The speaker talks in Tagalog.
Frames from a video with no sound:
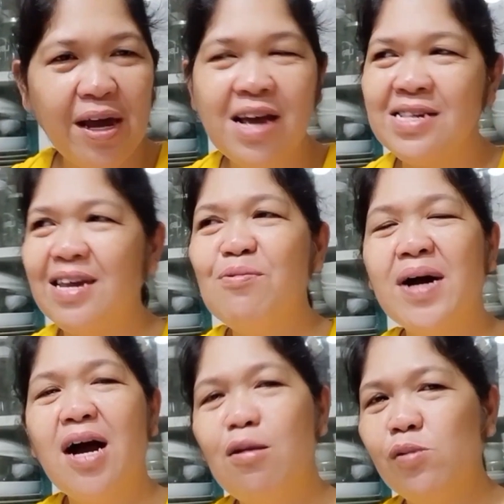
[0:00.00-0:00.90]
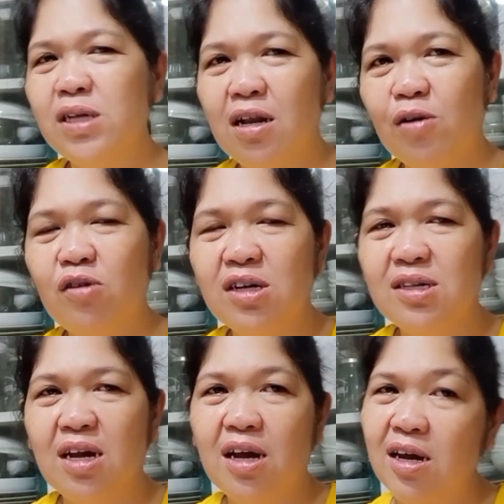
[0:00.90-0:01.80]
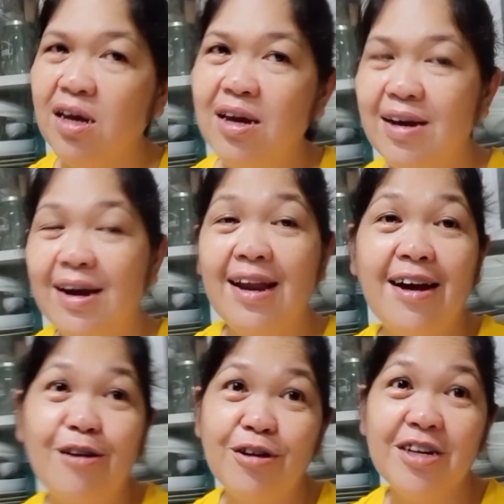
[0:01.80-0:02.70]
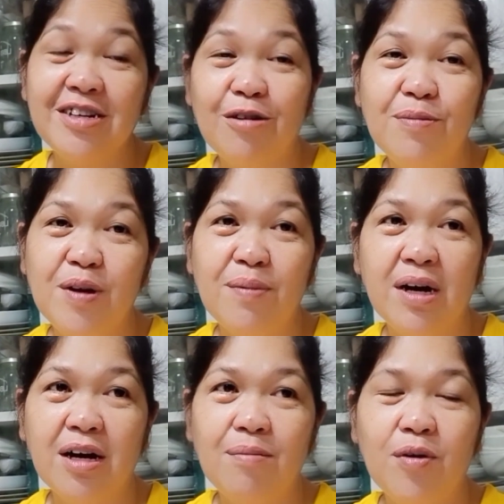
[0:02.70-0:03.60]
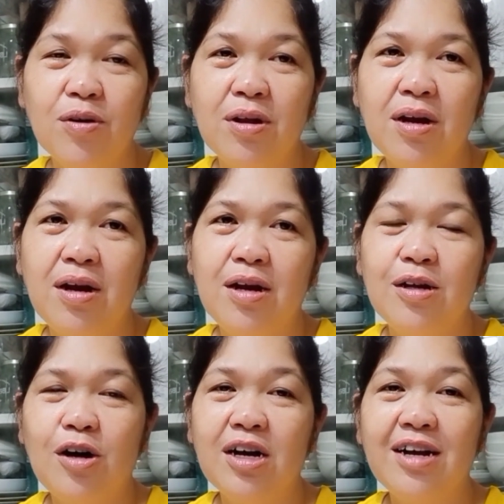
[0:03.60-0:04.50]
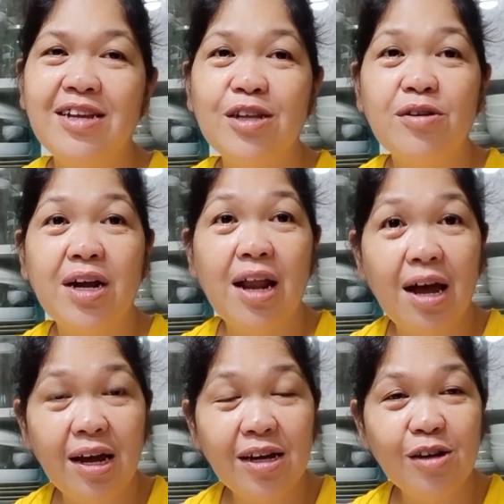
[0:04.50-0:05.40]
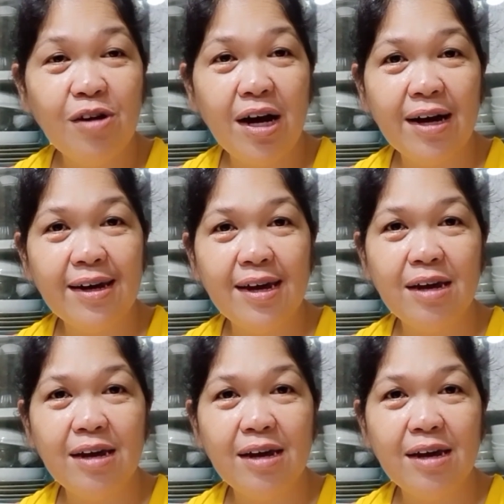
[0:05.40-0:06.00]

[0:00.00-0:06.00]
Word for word: kasi mag-aalmusal ako kasi kailangan ko na siyang uminom ng gamot. Hanggang dito na lang yung aking